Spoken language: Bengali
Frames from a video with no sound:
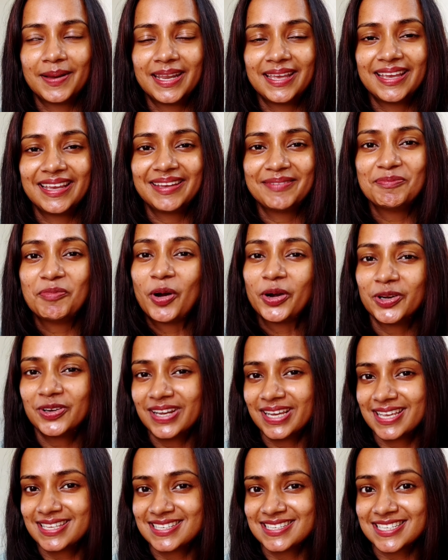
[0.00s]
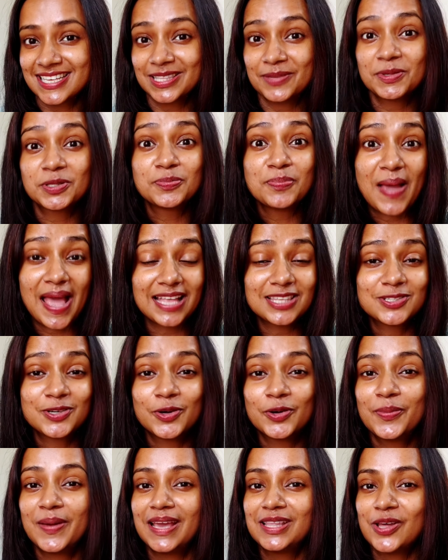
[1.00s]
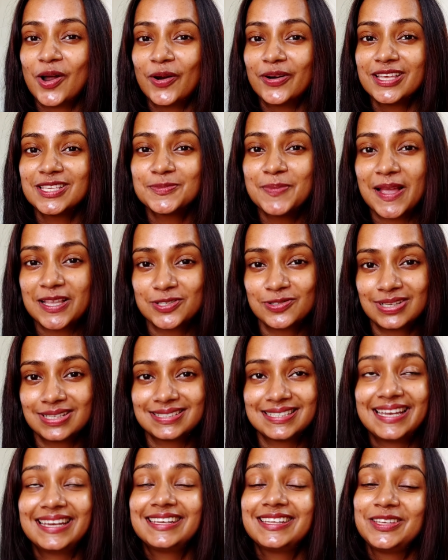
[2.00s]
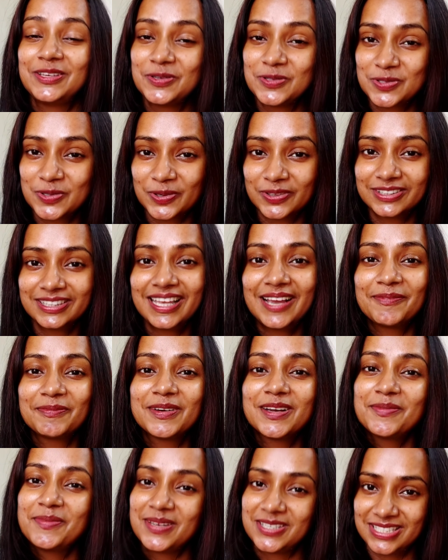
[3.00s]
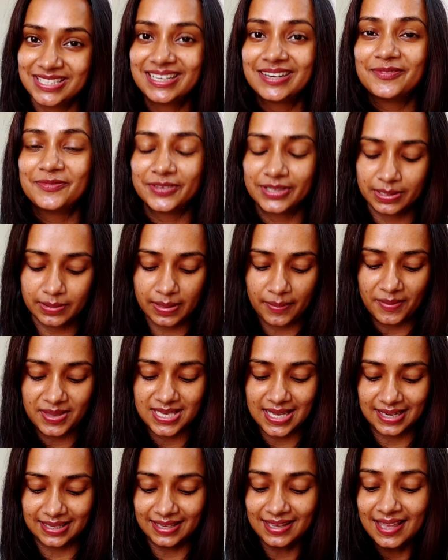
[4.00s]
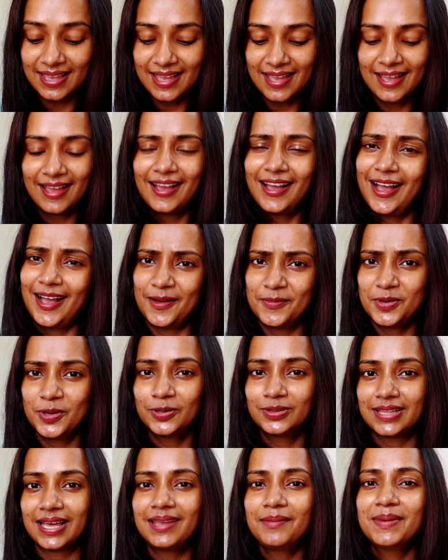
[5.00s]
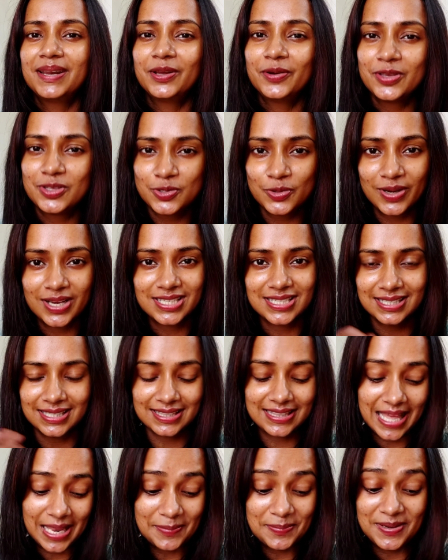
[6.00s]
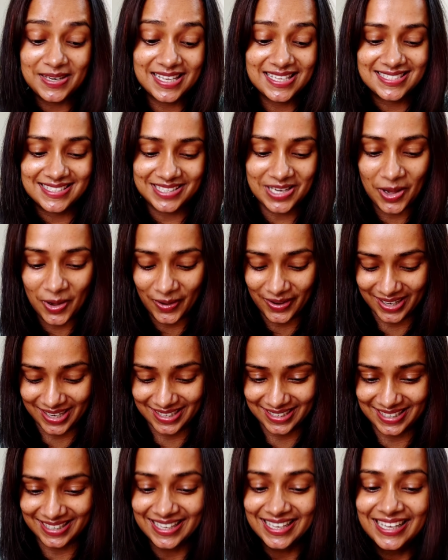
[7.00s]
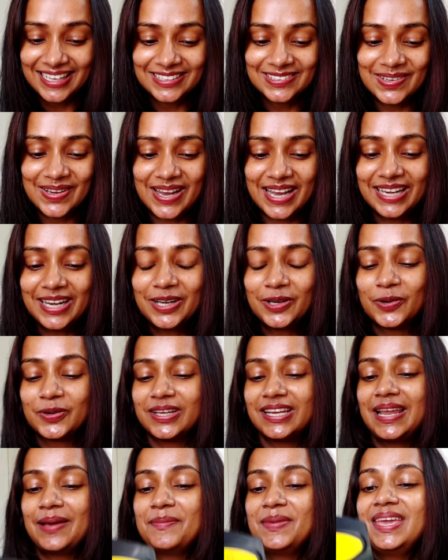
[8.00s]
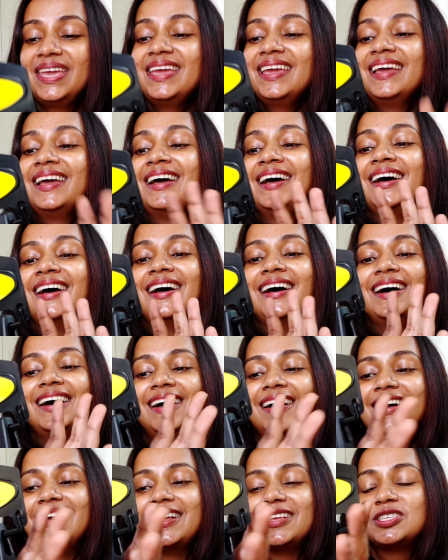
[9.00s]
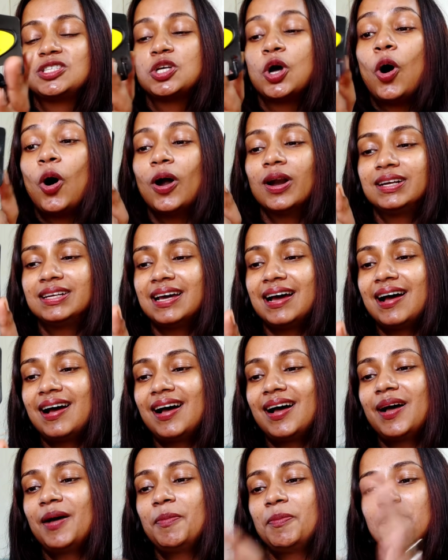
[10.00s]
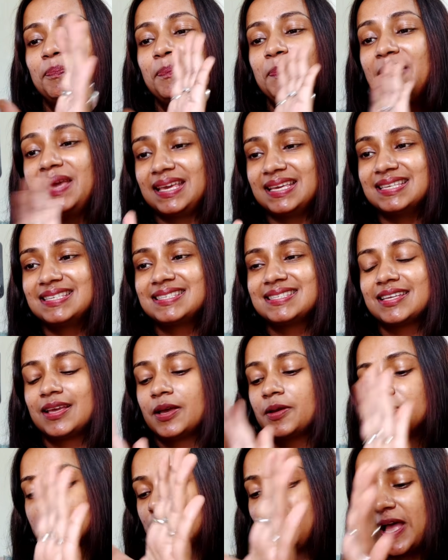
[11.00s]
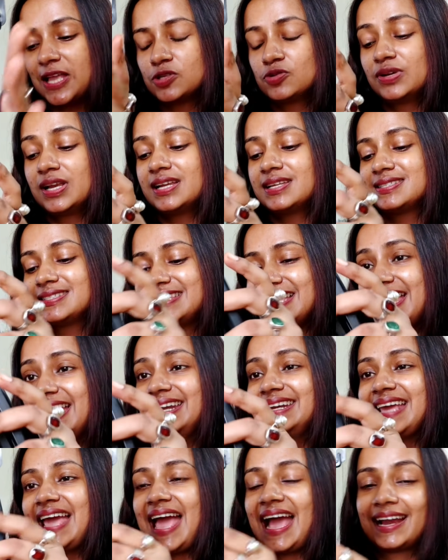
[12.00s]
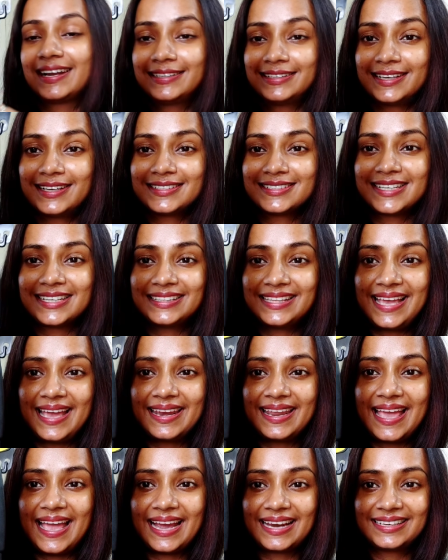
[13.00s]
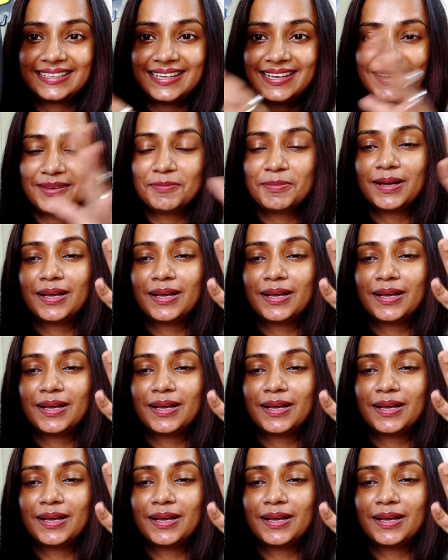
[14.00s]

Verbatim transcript: মানে মডিউলার কিচেনের সাথে বেশ ম্যাচ করবে এই ধরনের স্প্যাচুলা সেট ইউজ করতে আপনারা বেশি কমফোর্টেবল আমি জানি আমিও তাই মানে ওই যুগের সাথে তাল মিলিয়ে যেটা হয় আর কি তো এখানে টোটাল আমি ছটা পিস স্প্যাচুলার সেট একটার সাথে মানে একটা